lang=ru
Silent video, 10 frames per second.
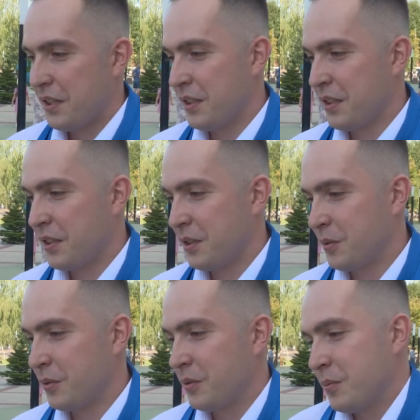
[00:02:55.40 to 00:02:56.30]

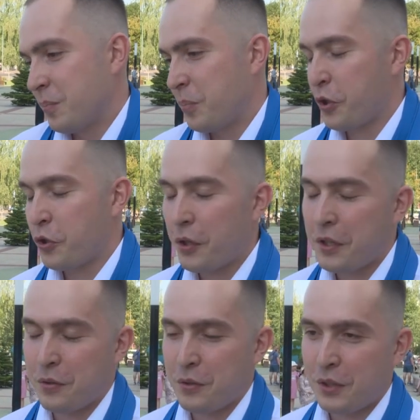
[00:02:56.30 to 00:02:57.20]
Э, пришел к
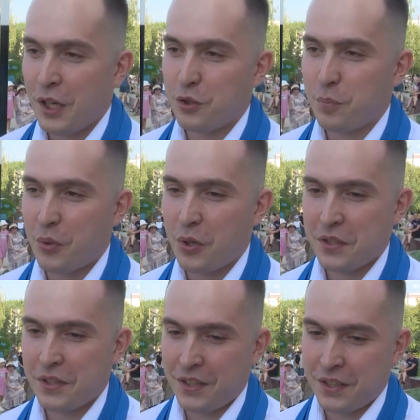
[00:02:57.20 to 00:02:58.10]
результату
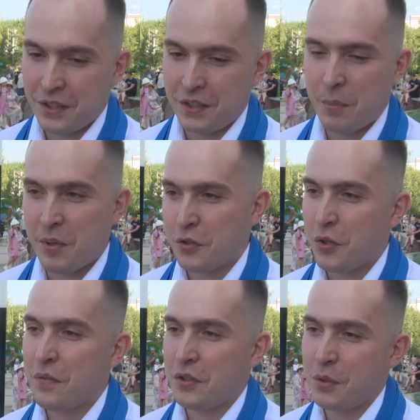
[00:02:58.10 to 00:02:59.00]
просто
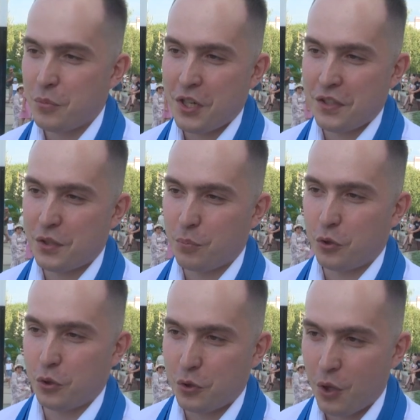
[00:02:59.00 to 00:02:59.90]
добросовестным, честным
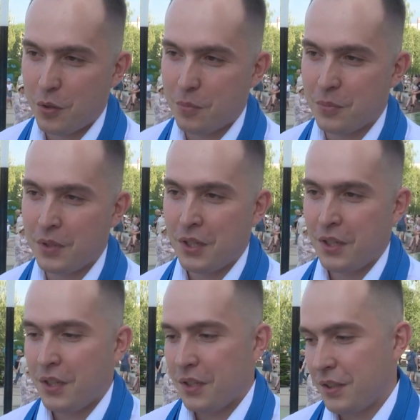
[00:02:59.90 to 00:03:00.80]
трудом.
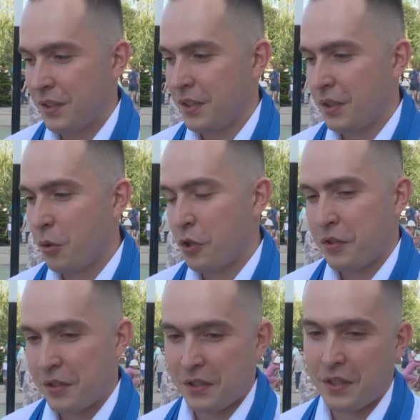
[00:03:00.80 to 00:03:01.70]
Э,
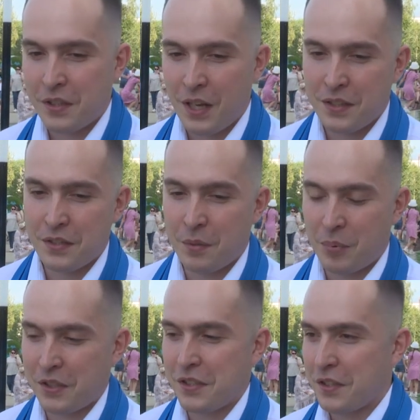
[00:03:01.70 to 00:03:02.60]
хочется сказать,
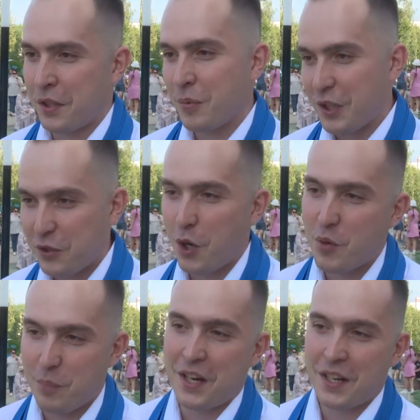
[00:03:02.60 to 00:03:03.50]
обратиться к
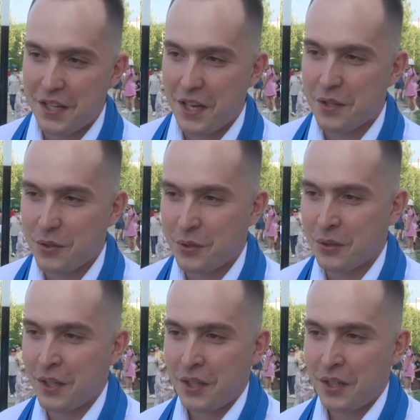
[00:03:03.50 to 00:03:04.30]
молодому поколению.